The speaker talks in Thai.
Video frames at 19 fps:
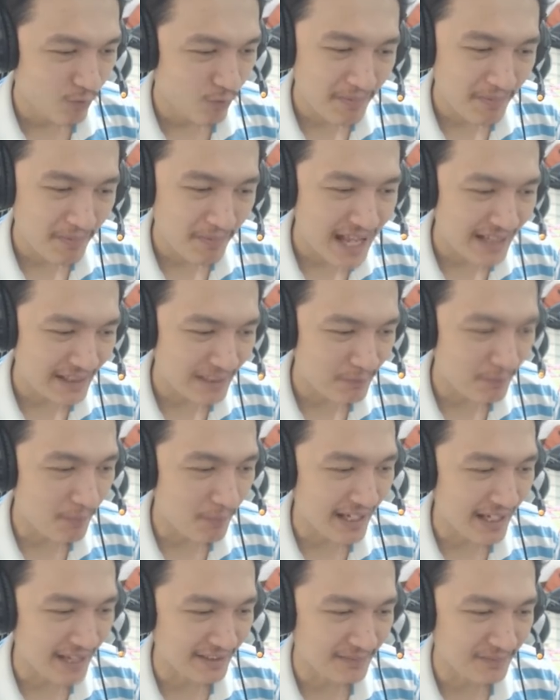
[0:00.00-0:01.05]
เว็บแรกที่ผม
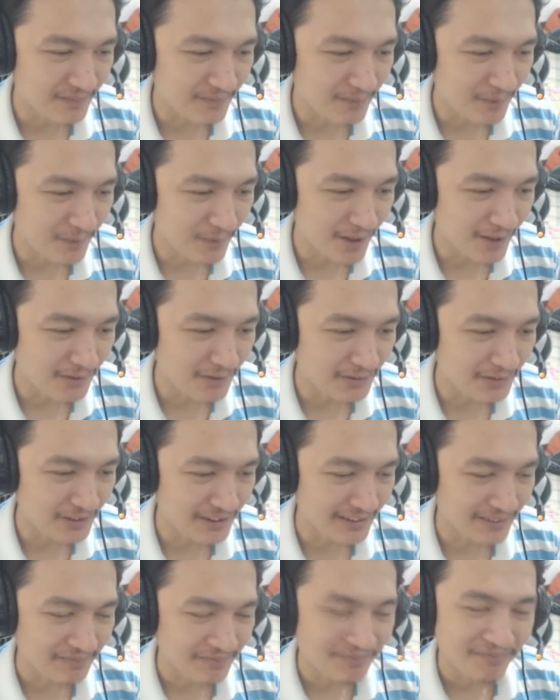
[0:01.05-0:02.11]
เห็น ผมก็รู้
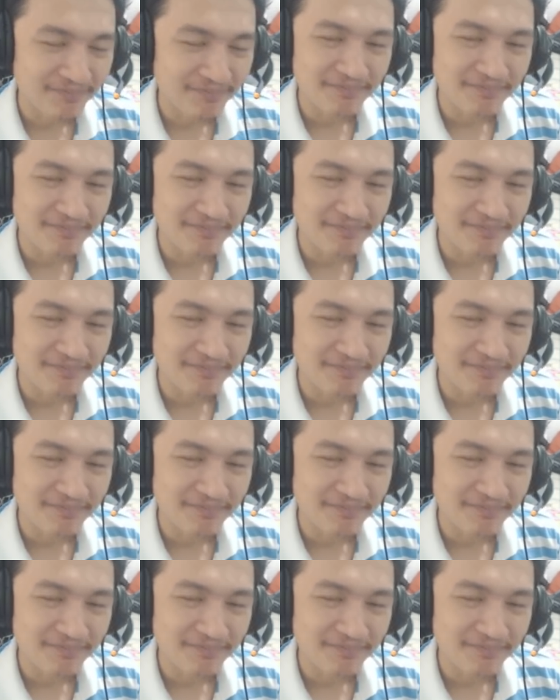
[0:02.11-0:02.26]
สึก